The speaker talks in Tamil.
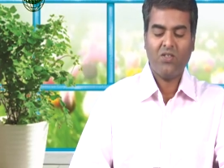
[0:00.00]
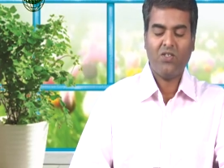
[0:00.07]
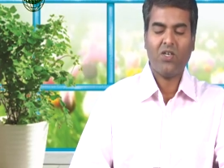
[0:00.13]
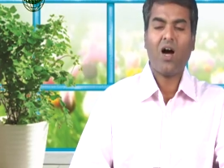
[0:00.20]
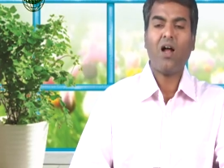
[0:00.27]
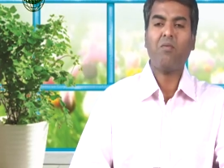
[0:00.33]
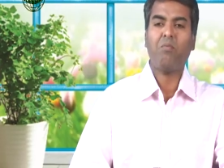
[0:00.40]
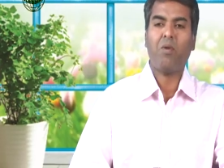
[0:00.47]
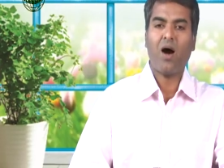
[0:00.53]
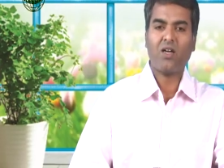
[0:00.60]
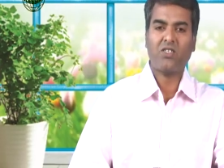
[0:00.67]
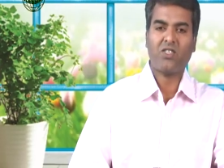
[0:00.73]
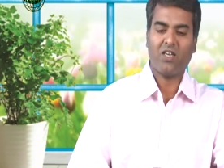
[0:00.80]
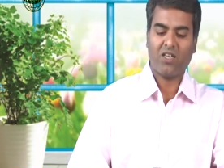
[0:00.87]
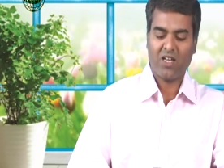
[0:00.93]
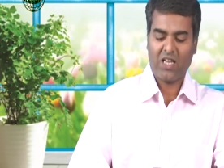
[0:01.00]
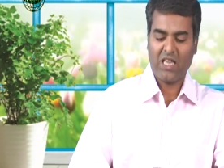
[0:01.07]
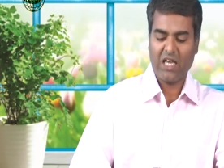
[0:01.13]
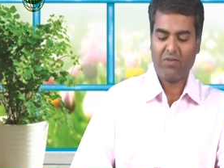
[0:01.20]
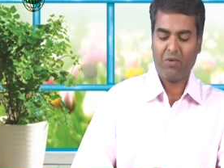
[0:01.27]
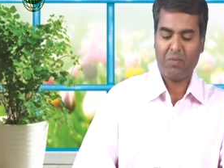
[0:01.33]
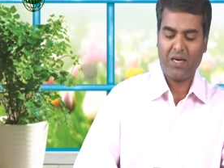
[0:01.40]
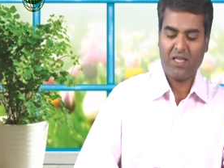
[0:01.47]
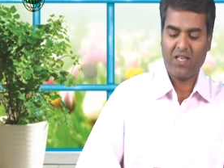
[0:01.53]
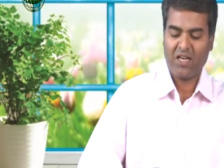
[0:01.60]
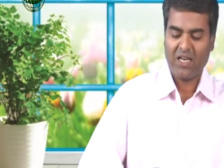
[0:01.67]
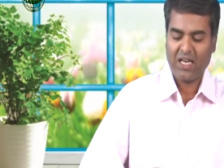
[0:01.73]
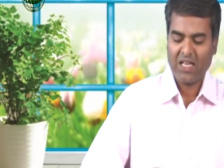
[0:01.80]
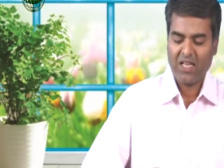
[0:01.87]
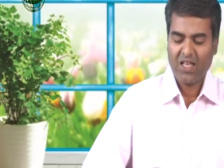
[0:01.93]
ஜான் பாஷ் என்கிற தேவ
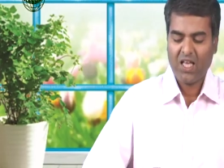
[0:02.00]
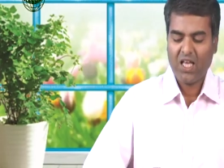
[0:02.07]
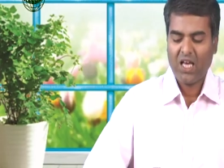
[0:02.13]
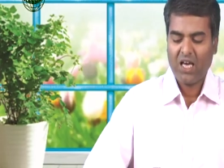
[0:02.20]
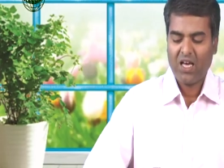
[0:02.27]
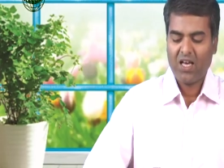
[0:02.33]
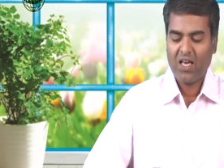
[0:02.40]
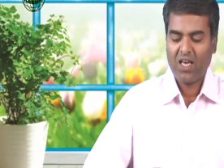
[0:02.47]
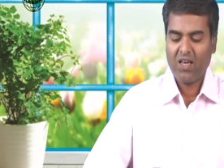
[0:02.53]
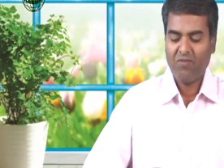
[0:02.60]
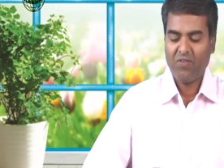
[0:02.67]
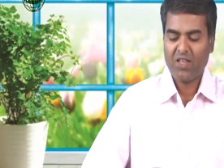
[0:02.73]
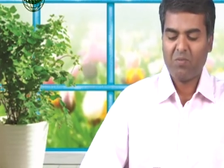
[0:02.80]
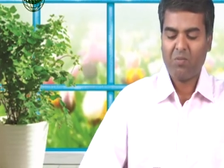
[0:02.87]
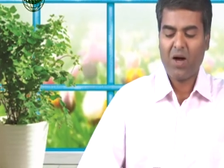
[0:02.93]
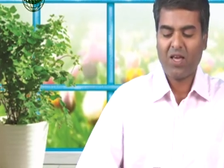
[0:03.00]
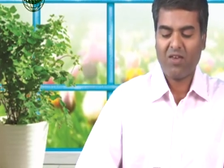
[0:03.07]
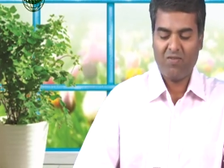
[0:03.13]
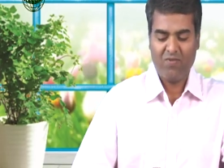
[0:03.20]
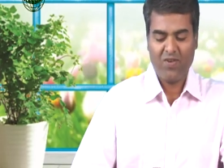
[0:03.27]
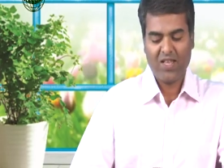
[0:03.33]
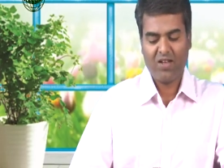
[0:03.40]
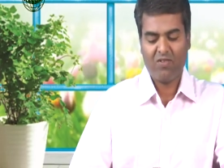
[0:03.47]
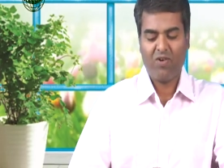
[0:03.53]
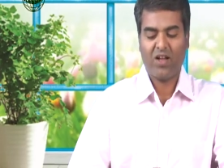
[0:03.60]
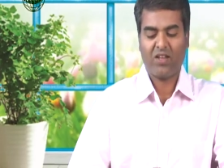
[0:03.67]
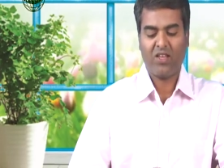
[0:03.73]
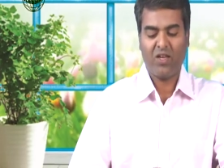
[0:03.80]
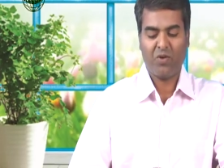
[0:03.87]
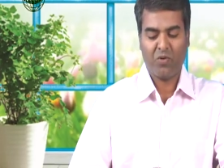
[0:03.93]
மனிதன் இவ்விதமாய் வேத
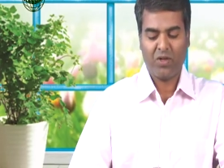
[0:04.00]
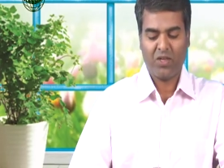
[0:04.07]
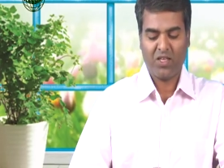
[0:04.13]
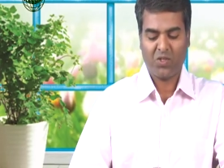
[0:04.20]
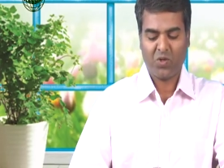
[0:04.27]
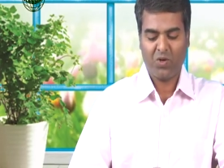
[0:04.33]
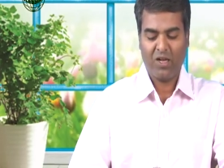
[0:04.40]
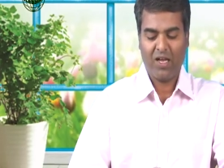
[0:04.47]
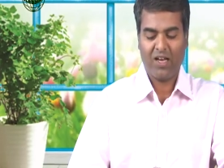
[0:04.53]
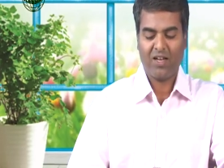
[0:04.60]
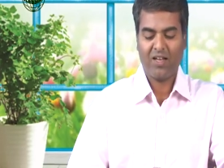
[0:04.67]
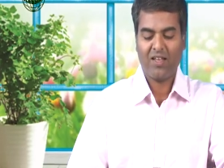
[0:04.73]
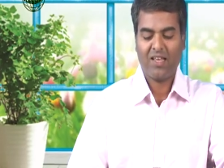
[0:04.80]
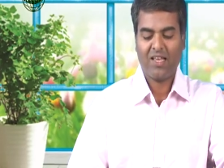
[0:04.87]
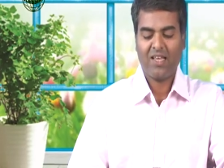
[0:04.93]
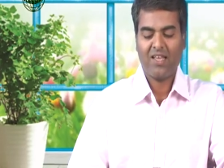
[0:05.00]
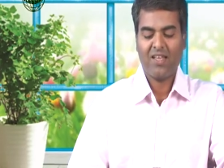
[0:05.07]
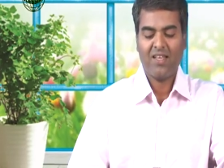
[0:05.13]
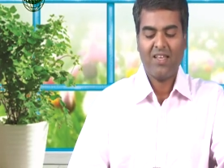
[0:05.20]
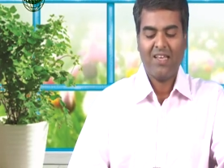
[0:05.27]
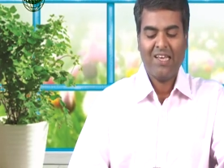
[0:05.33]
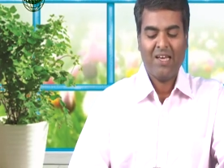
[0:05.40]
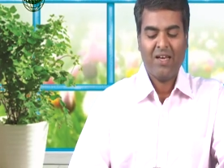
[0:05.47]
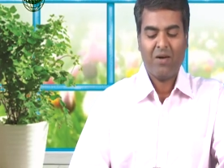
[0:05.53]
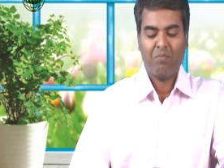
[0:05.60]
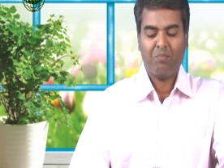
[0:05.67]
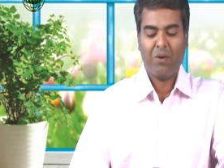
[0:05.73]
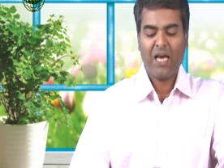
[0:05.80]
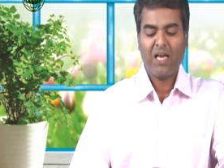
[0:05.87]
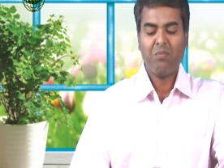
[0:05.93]
வார்த்தையை குறித்து சொன்னார்
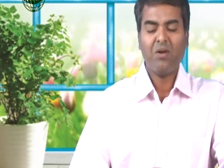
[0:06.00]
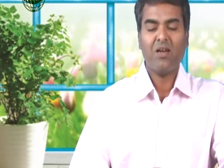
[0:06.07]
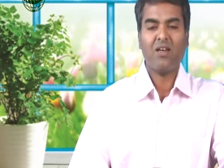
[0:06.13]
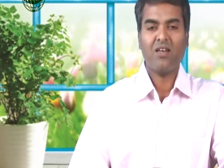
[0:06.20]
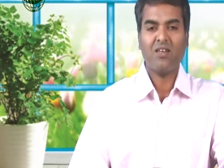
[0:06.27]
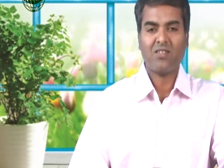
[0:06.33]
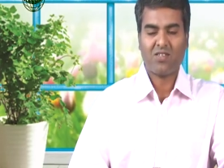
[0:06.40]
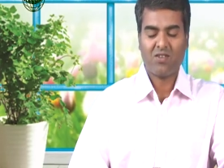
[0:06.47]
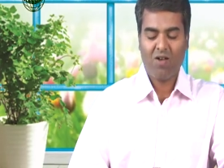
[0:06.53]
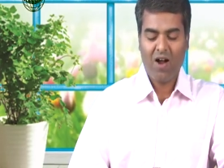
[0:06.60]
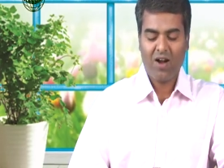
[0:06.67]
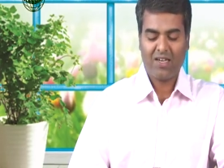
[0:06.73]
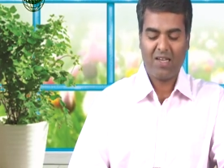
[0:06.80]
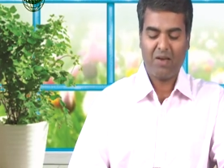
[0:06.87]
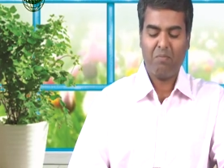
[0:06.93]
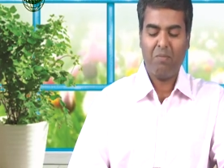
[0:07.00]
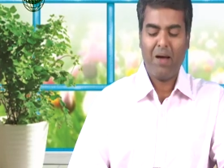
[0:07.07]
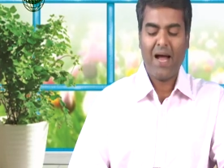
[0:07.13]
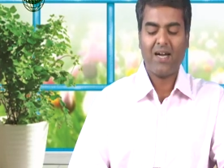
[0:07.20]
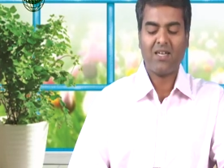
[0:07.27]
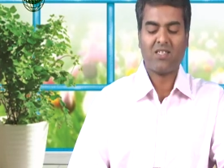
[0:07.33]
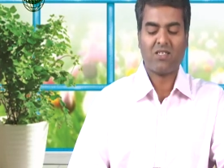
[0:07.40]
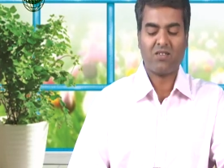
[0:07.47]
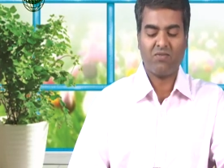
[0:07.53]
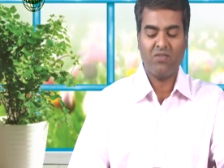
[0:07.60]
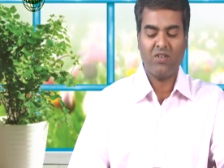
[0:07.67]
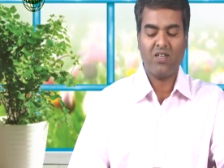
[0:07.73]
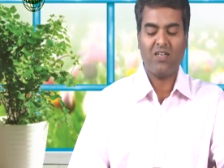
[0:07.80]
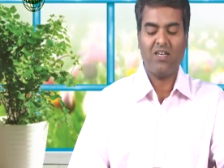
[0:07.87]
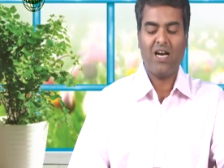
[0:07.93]
பைபிள் இஸ் நாட் மேன்ஸ்
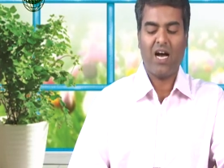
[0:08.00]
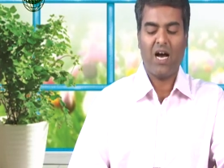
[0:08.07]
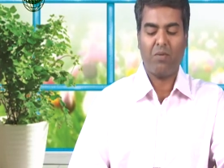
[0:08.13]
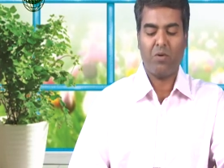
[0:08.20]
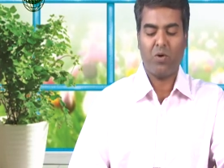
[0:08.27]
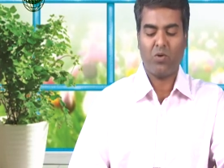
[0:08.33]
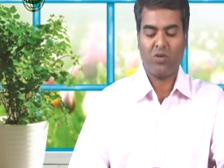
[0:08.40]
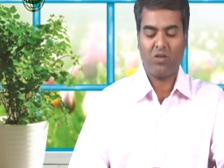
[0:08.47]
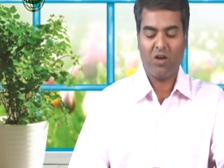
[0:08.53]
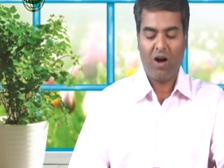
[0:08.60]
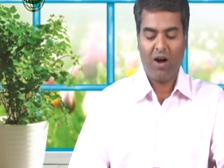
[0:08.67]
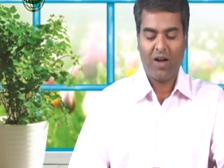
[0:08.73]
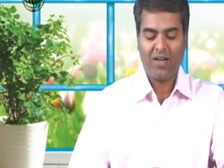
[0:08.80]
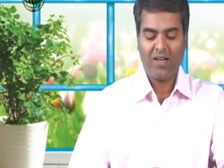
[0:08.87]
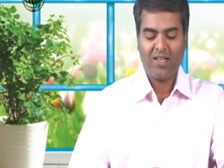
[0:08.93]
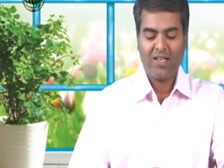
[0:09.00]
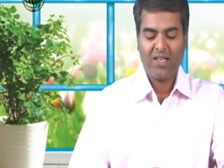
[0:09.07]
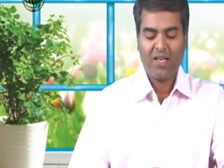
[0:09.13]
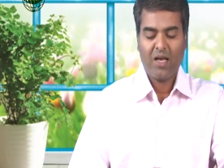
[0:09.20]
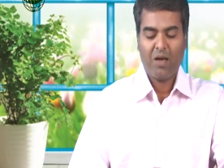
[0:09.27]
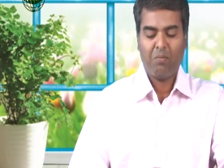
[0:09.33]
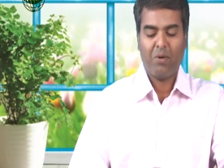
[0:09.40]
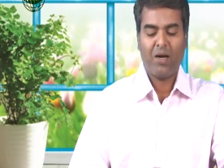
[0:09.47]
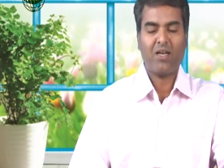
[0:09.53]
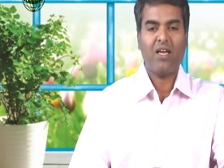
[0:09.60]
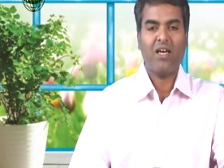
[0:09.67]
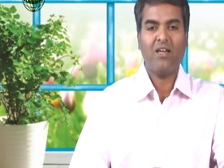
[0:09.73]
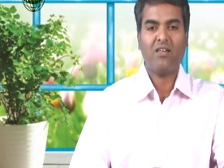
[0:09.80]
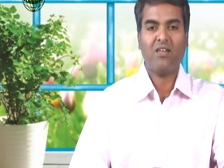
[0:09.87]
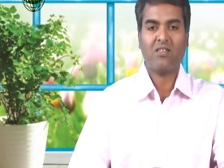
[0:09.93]
வேர்ட் அபவுட் காட் பட்
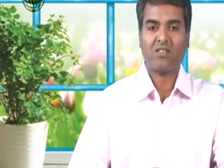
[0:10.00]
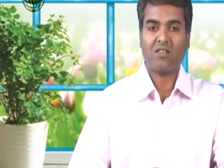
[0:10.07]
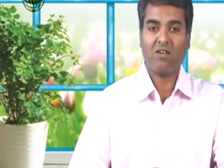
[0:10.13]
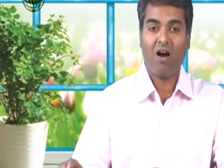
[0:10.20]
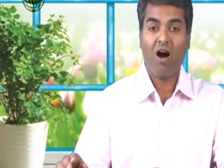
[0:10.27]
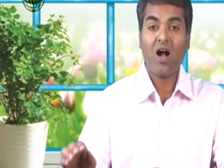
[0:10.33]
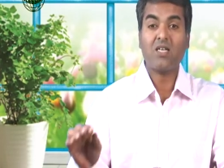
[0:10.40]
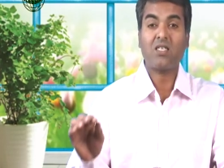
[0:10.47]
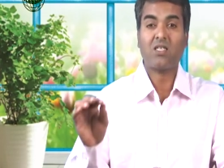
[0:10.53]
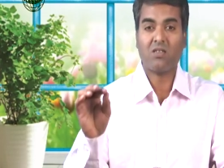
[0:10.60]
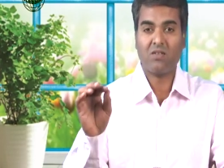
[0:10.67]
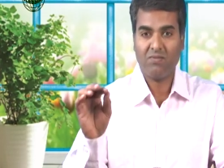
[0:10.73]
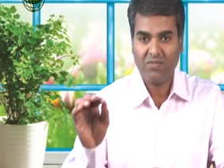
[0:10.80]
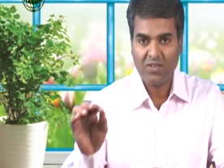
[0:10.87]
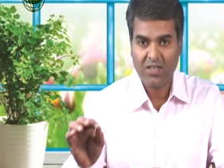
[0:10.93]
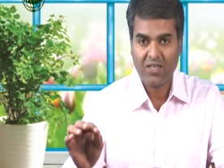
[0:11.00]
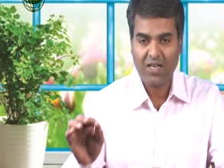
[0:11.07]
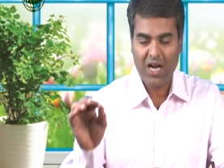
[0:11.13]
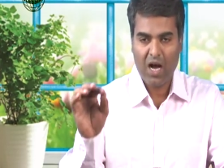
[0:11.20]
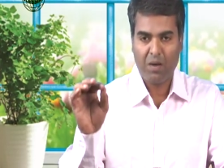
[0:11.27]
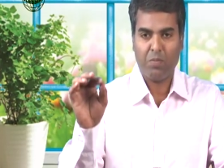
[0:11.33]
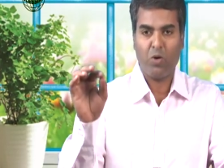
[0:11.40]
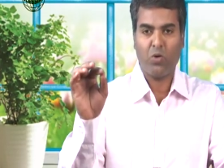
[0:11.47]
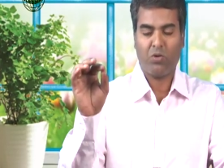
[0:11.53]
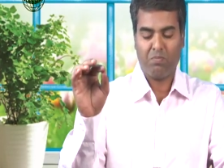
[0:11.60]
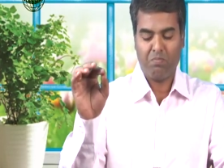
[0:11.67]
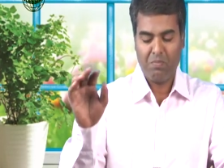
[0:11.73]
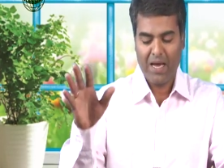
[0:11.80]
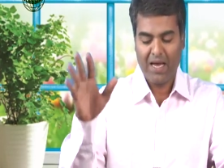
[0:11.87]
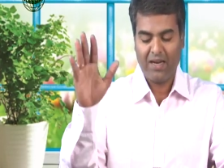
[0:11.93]
இட் இஸ் காட்ஸ் வேர்ட் அபவுட்
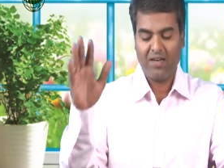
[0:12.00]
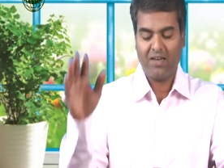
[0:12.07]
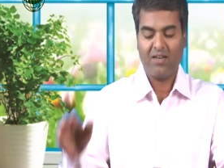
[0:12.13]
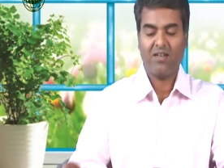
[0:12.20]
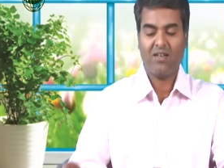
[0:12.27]
மேன்